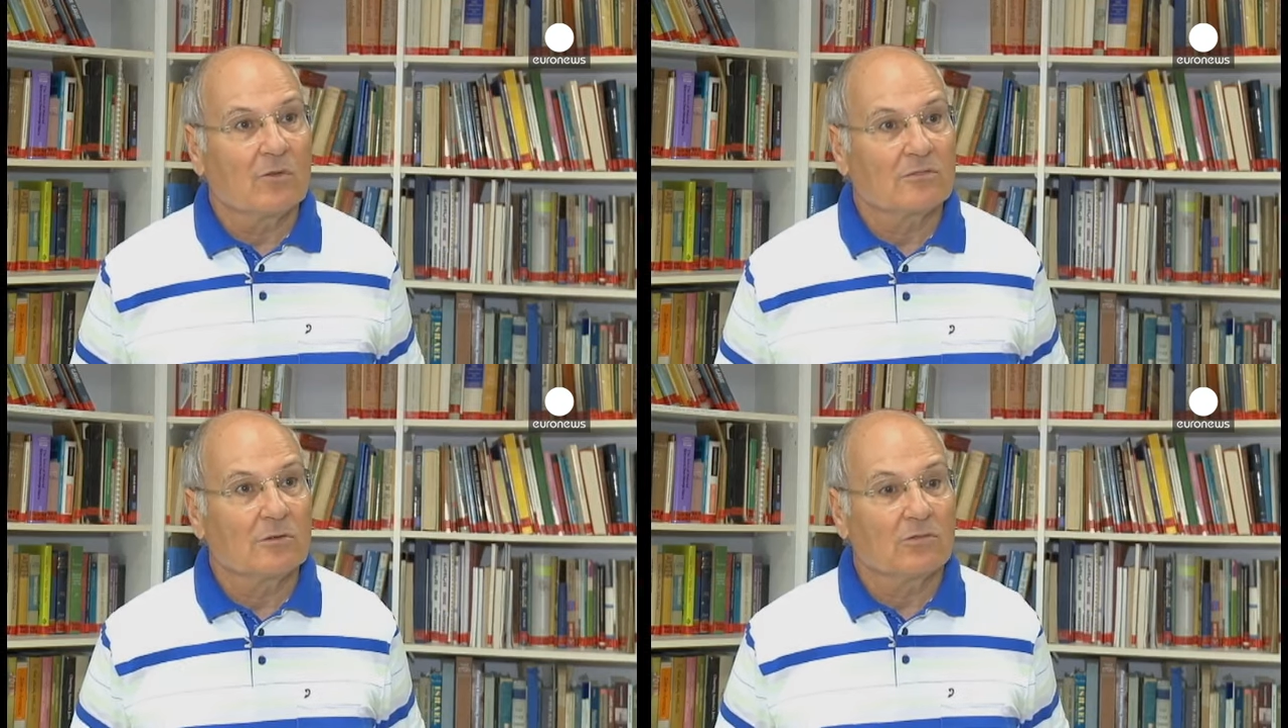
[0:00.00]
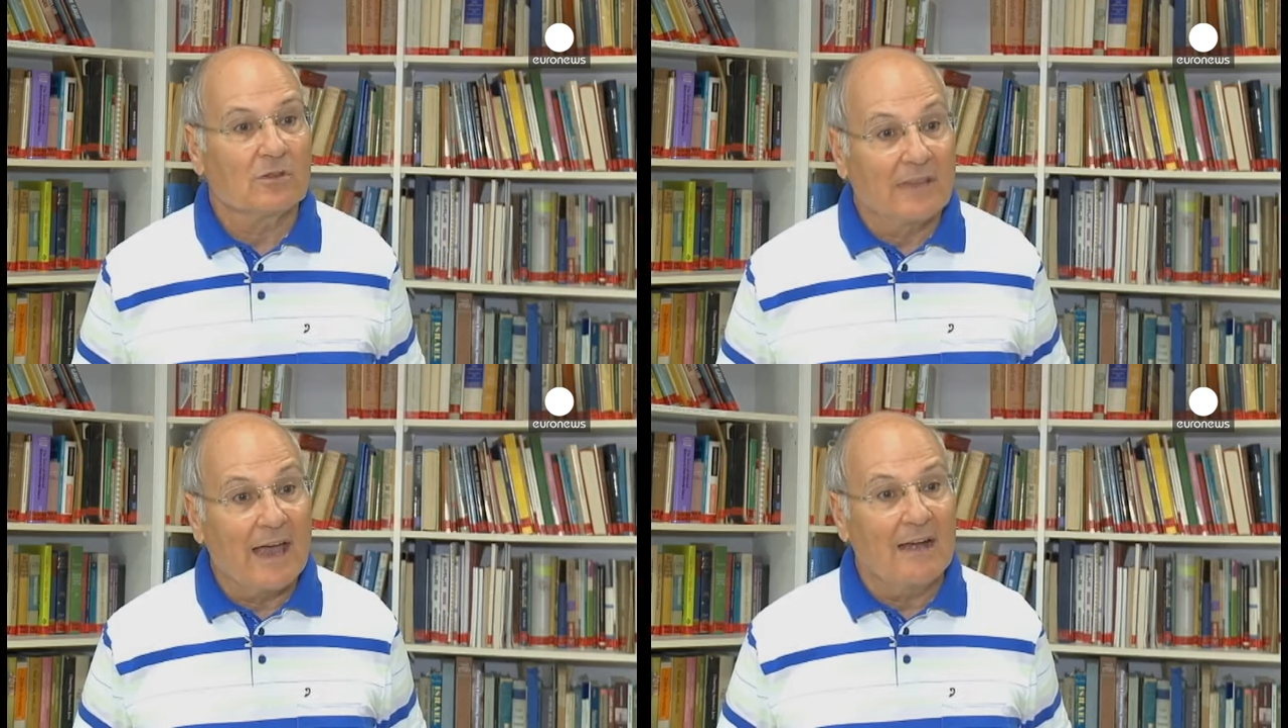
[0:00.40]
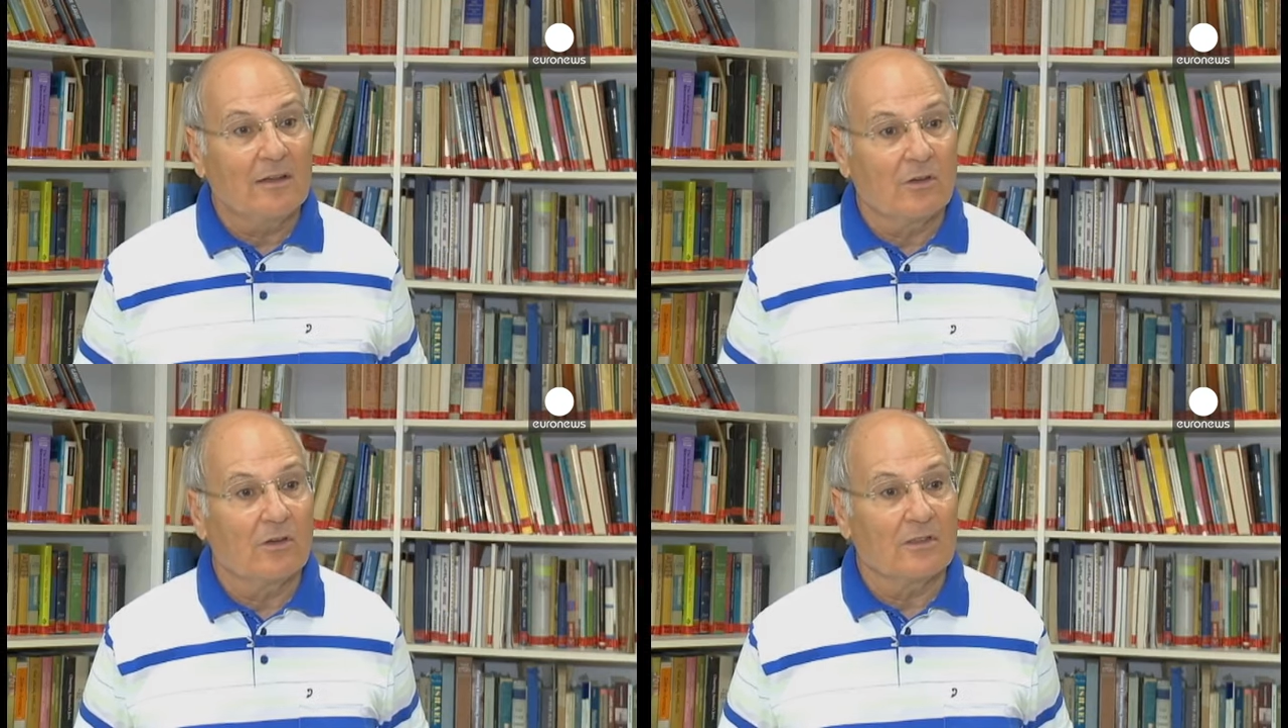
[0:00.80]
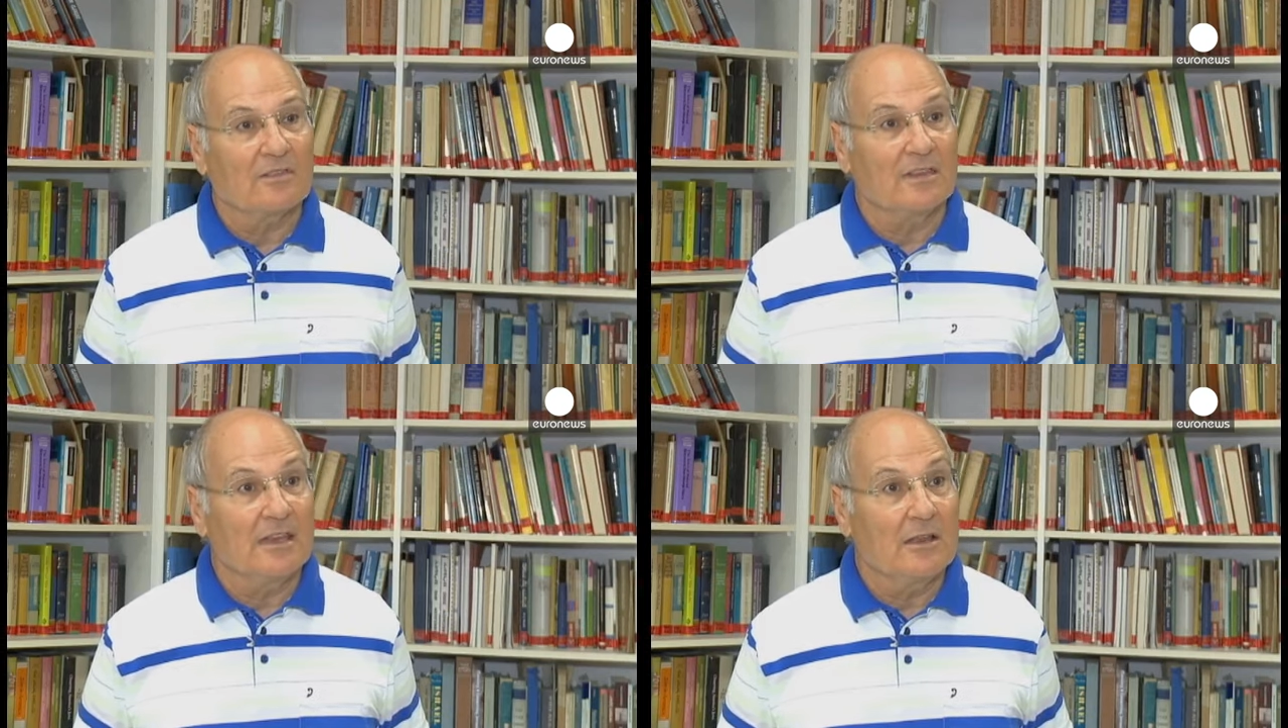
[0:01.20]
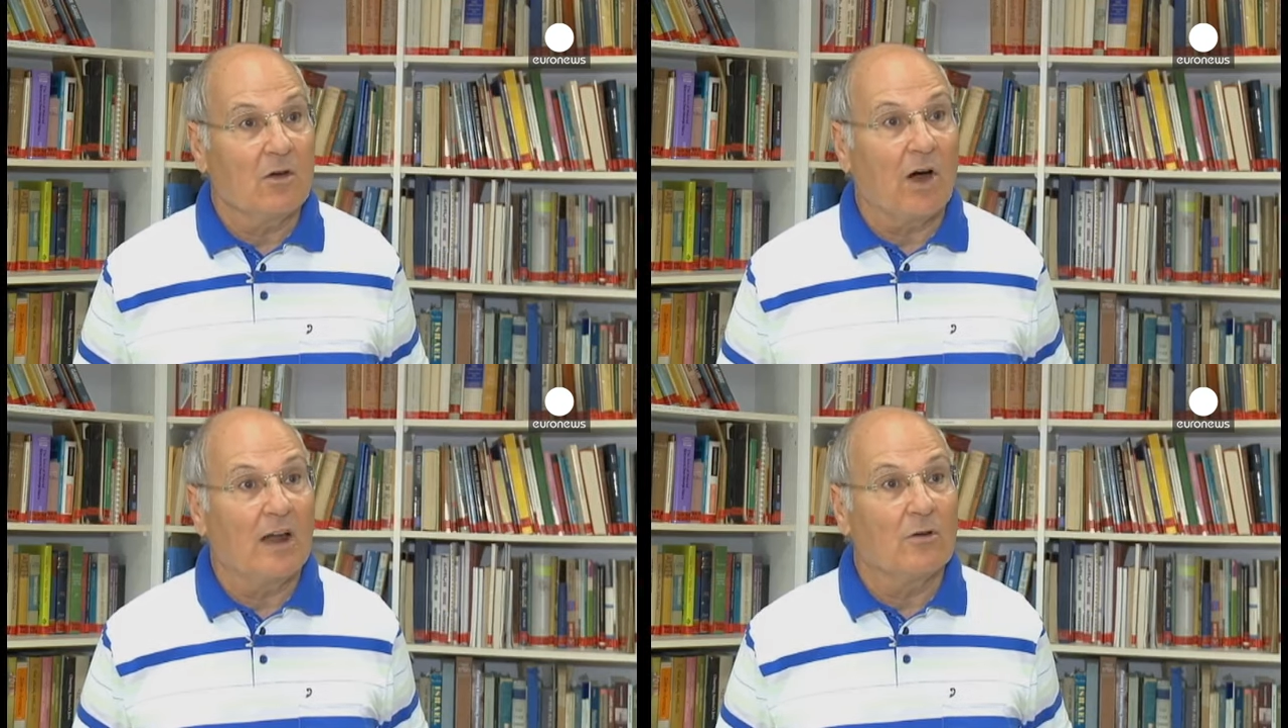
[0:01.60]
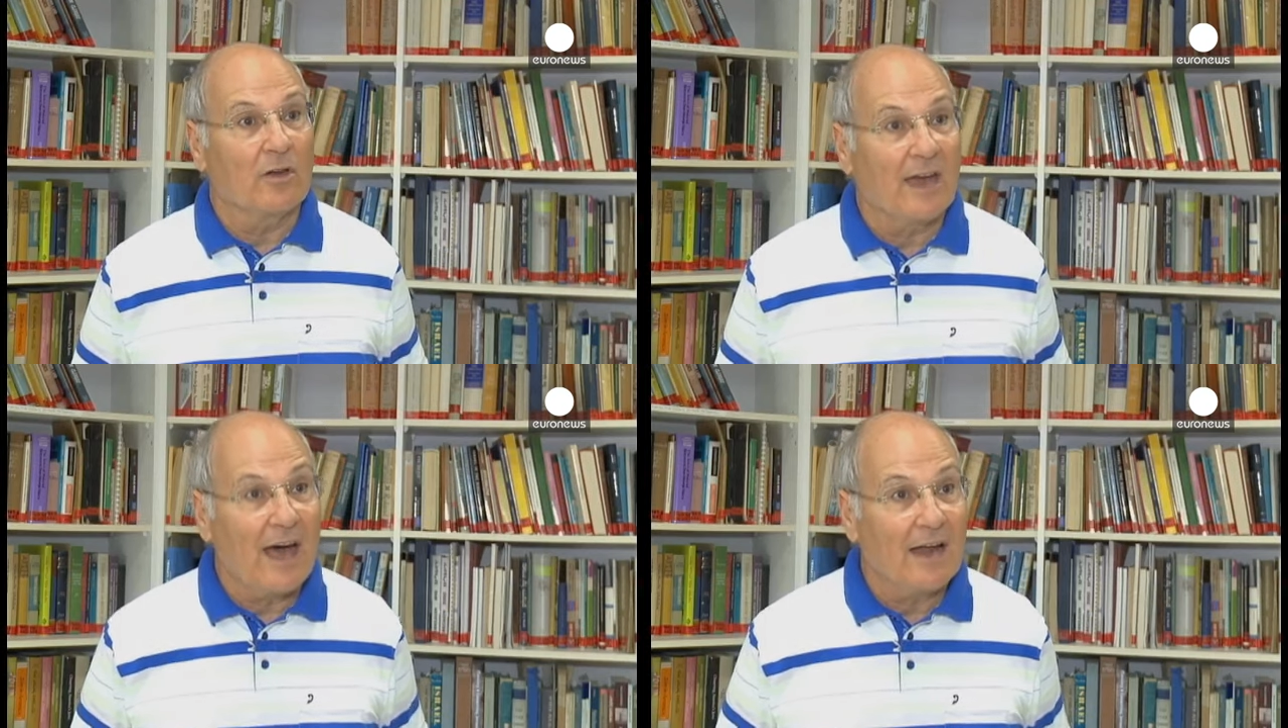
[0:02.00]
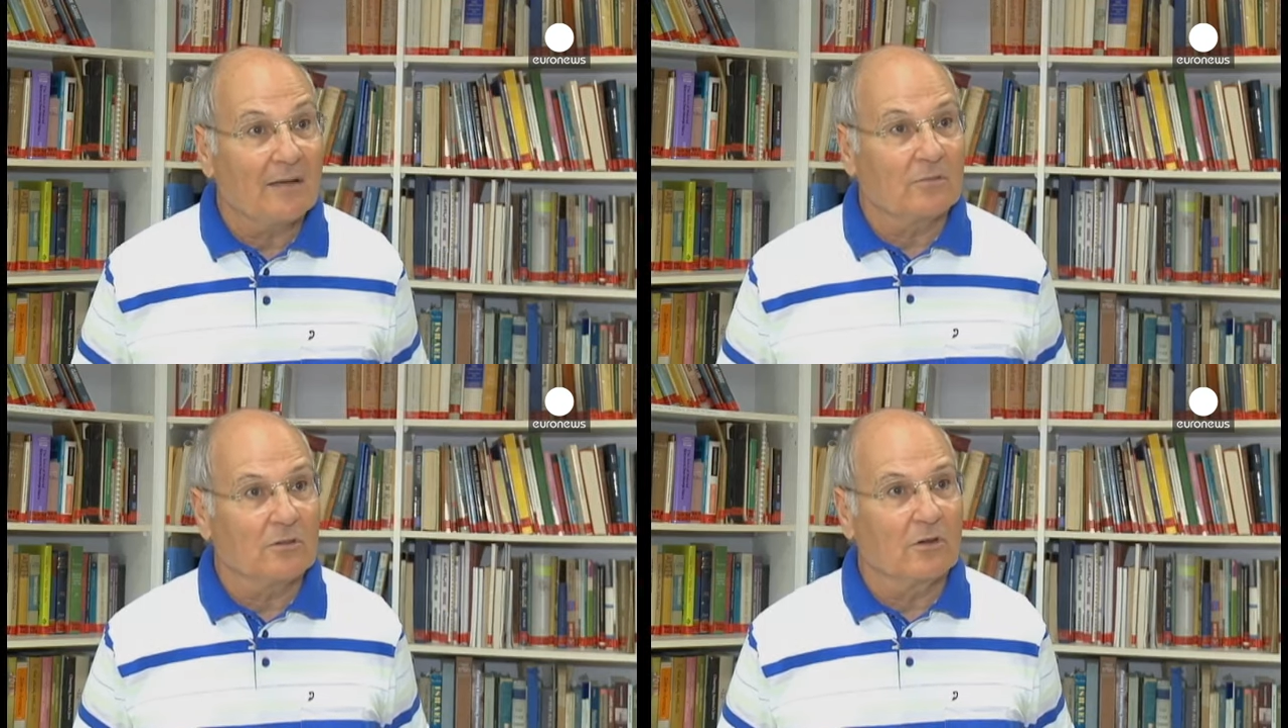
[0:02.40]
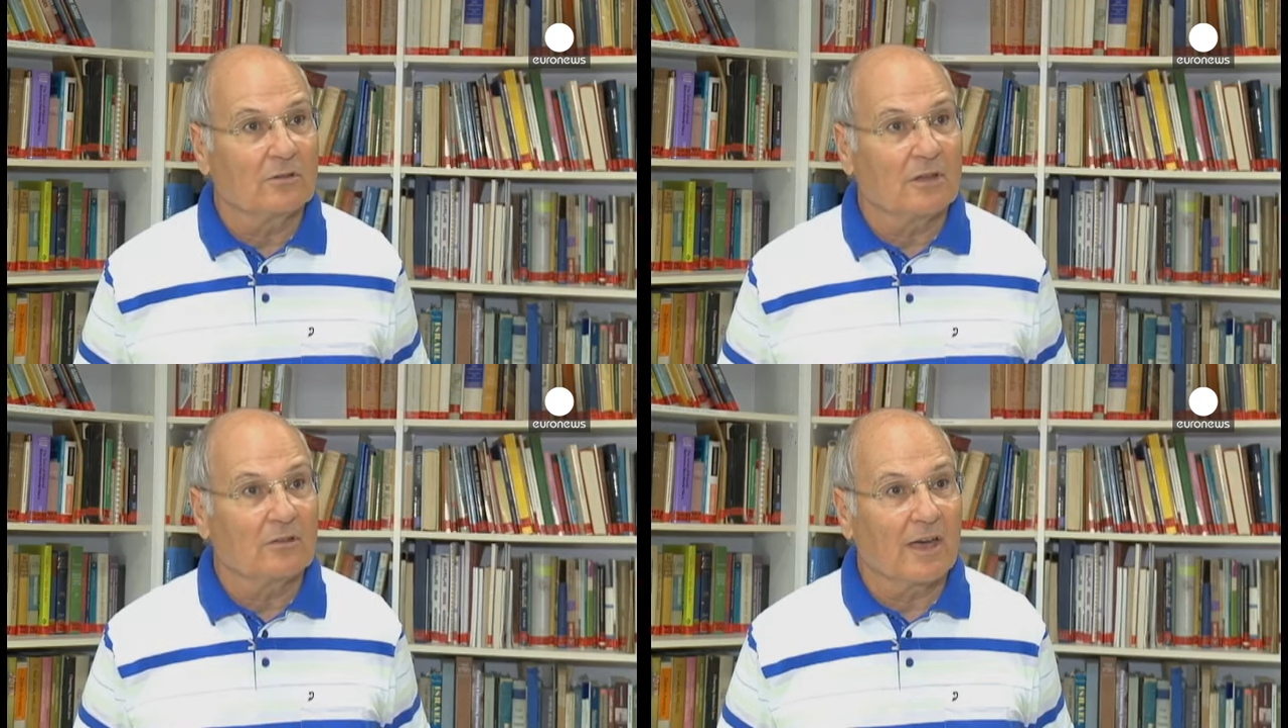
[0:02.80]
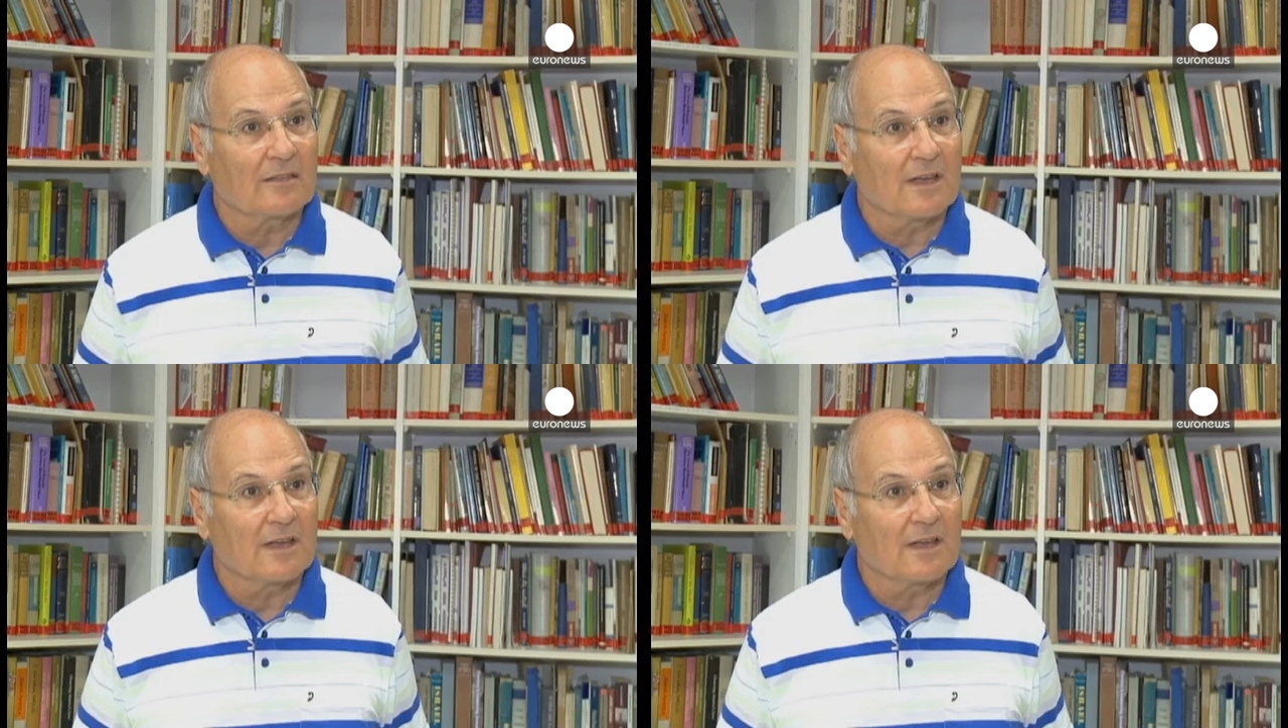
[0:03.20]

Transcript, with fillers: أعتقد أنه سينتظر عودة إعادة الهدوء إلى غزة